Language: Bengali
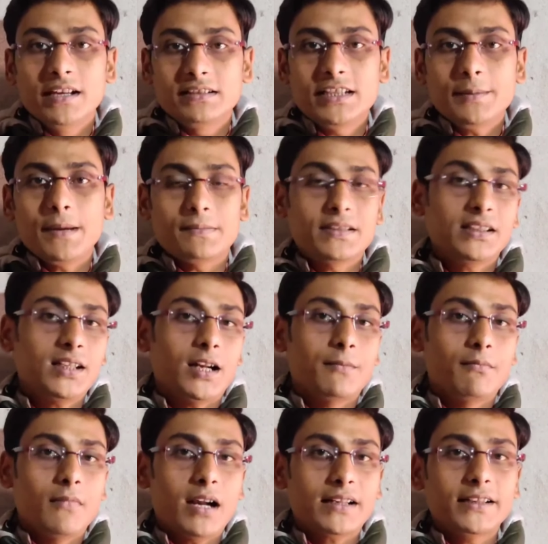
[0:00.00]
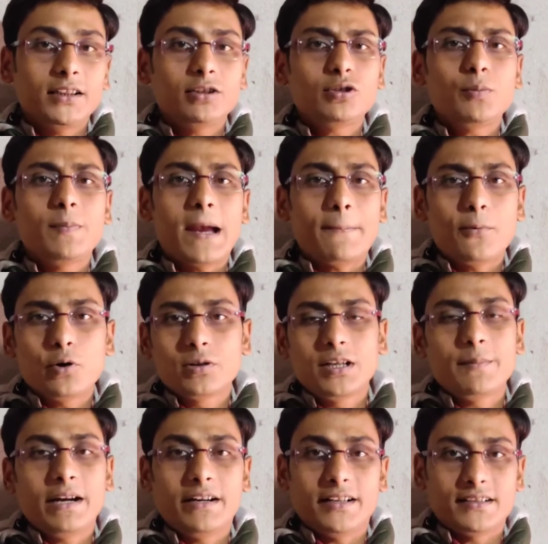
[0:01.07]
যে ব্যবসাটার মার্কেটে তো ব্যাপক
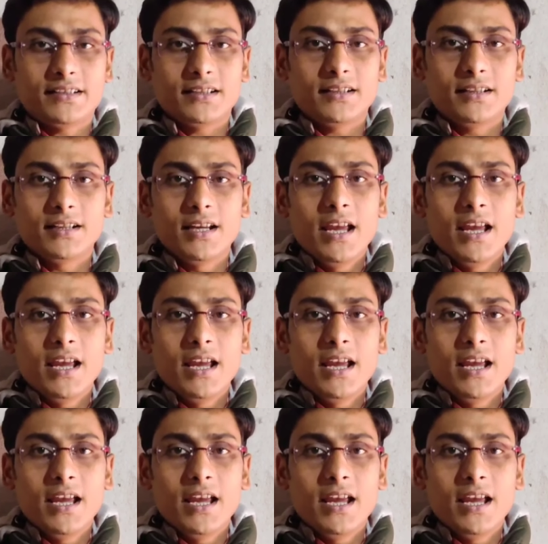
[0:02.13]
ডিম্যান্ড আছে